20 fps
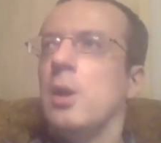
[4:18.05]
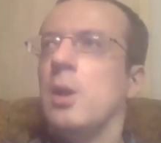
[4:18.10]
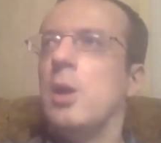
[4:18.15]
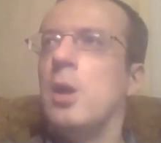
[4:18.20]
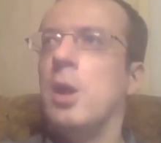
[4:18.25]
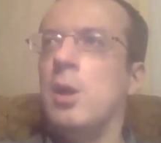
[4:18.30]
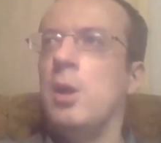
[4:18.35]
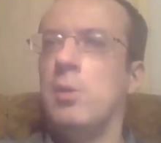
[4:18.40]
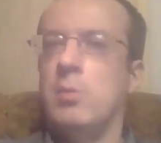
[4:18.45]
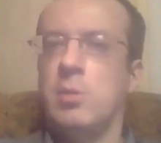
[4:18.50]

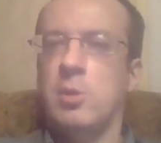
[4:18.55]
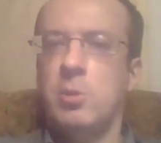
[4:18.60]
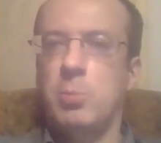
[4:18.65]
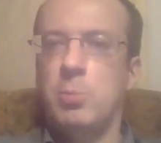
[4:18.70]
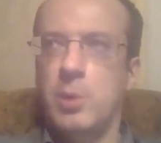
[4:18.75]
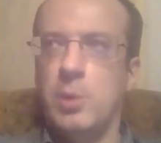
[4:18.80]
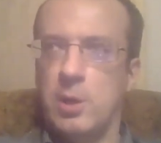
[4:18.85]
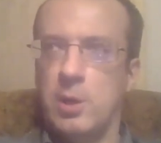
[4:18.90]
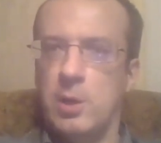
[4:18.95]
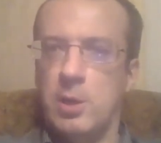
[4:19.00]
Кавана
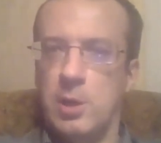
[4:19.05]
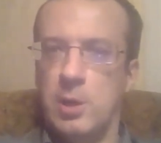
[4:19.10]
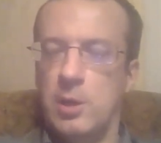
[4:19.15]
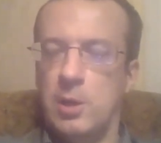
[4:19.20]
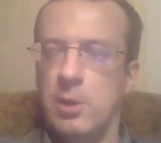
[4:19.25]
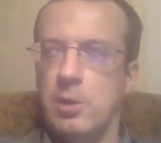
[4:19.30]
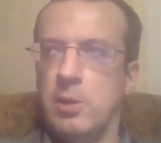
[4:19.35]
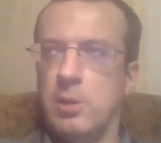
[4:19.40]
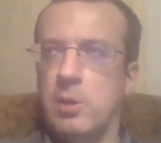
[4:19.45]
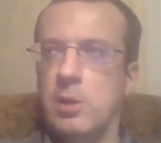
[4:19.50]

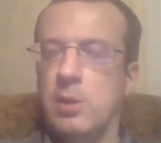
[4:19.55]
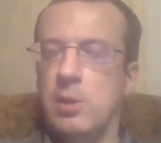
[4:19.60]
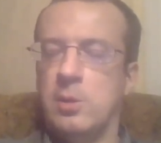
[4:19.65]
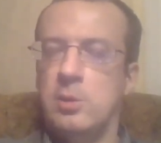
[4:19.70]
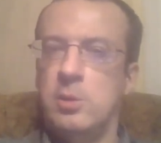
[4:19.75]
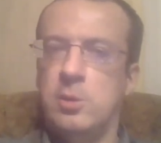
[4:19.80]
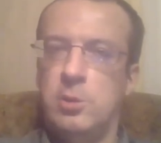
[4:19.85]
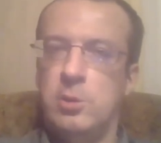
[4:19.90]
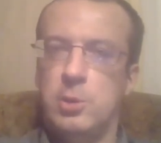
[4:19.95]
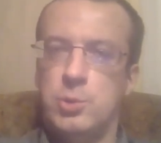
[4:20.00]
пока
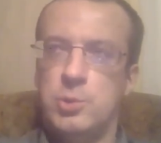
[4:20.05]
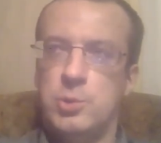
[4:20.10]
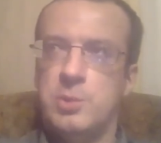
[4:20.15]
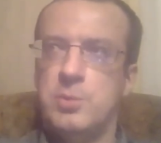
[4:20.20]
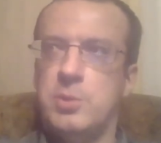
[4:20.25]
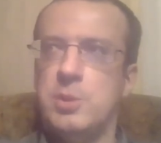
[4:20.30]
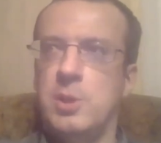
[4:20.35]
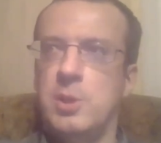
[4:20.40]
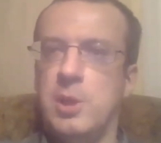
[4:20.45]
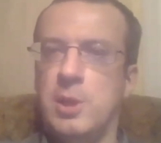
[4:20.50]
как-то держится
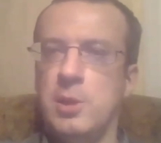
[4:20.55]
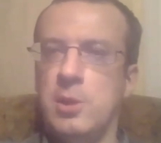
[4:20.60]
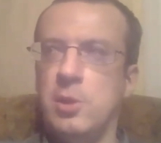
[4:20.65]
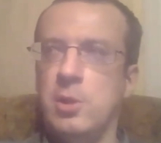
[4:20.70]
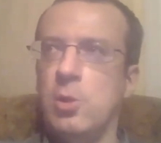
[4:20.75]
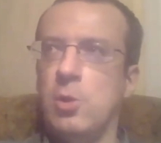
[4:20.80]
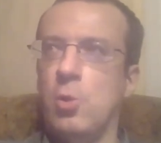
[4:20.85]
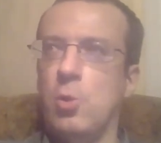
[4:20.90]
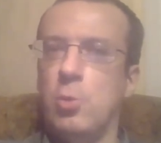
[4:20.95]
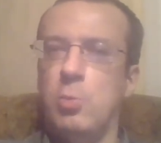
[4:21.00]
в стороне,
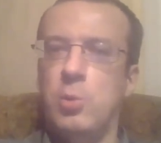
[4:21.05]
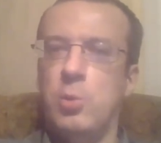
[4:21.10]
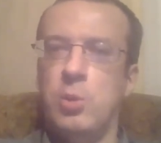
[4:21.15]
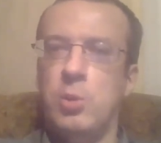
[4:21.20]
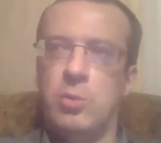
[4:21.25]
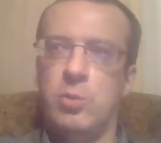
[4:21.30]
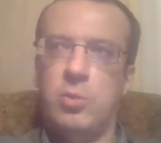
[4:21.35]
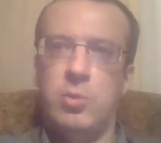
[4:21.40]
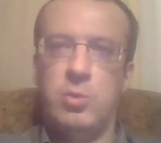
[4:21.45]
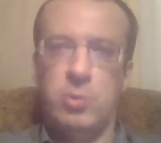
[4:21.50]
а
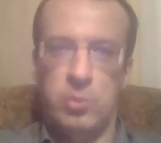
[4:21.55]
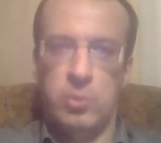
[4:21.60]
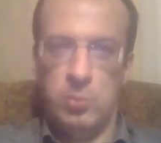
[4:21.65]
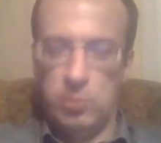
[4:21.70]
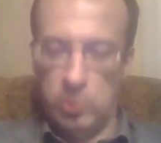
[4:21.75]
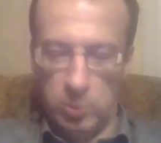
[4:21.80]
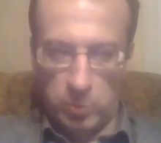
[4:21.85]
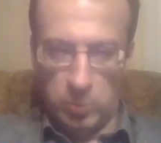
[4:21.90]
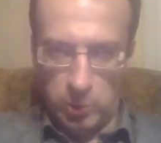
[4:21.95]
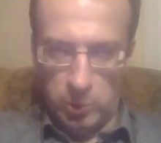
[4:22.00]
Робертс
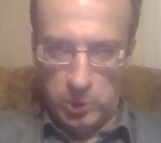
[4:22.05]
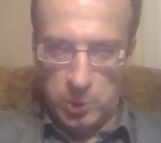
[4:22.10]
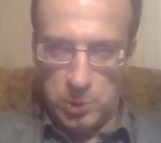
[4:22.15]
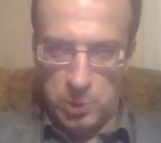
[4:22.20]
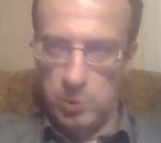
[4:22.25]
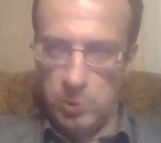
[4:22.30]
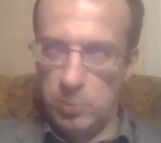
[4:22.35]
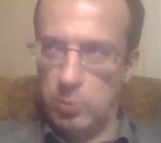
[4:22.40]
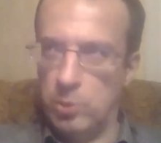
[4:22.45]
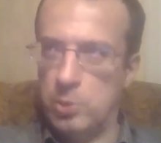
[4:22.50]
все
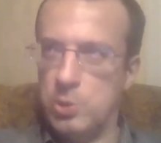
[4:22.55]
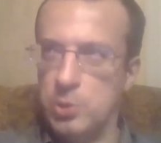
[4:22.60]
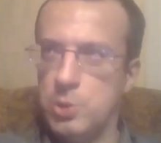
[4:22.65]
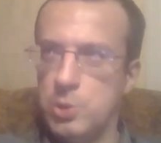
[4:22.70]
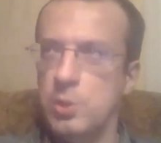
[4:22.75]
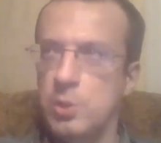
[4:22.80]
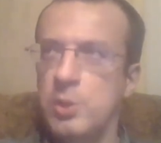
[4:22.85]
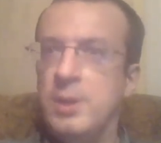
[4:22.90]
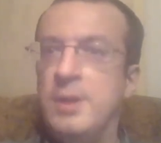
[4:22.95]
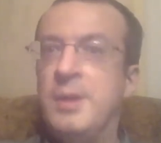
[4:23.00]
больше и
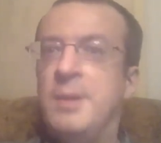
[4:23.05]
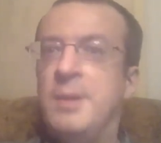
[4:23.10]
больше